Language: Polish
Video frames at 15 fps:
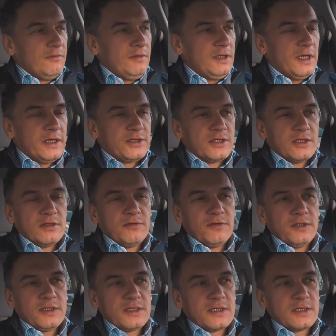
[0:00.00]
Witajcie, no
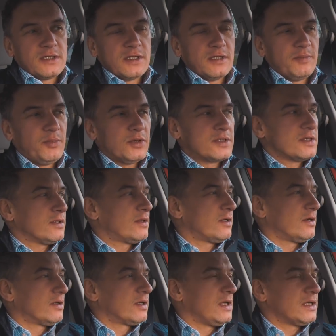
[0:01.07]
więc po co
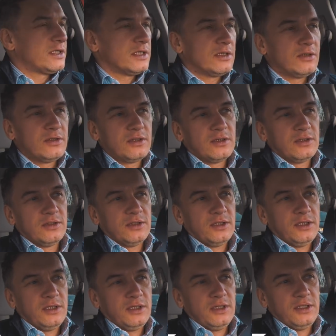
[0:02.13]
dron? Dlaczego dron
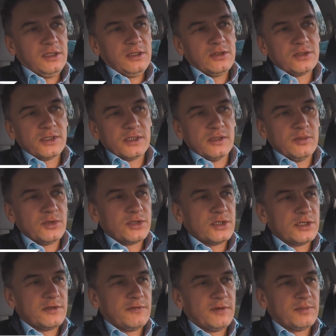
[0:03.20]
i, i do czego może
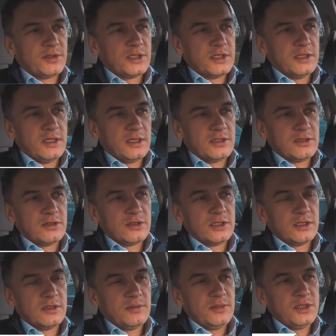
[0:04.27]
się Wam przydać? Do
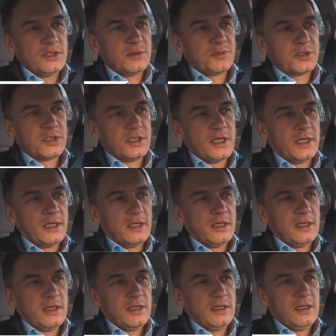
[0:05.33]
czego mi się
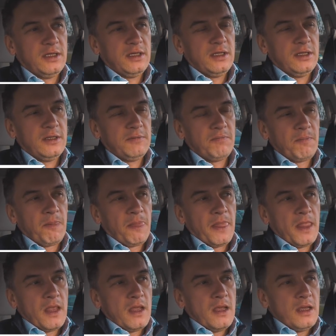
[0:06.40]
przydaje i
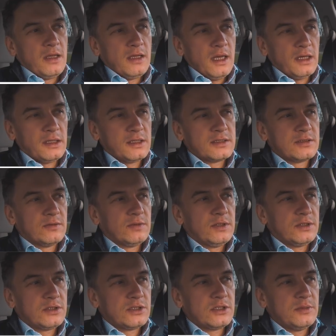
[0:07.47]
jakie są te
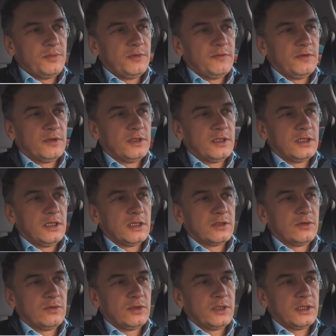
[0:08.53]
trzy powody, dla
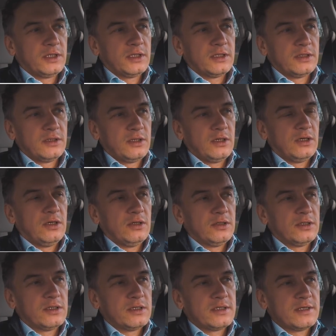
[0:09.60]
których
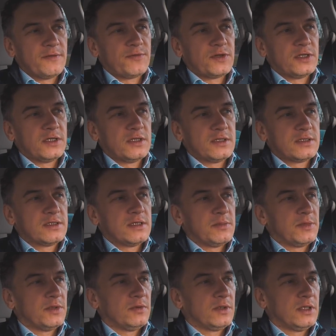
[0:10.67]
dron zawsze jest ze
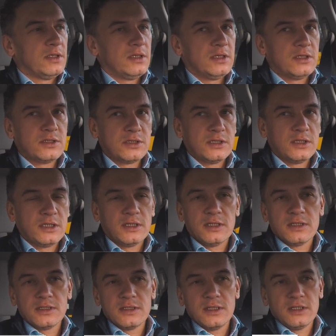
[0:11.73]
mną, kiedy jeżdżę na
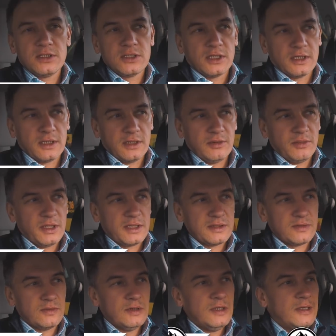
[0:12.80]
zdjęcia krajobrazu?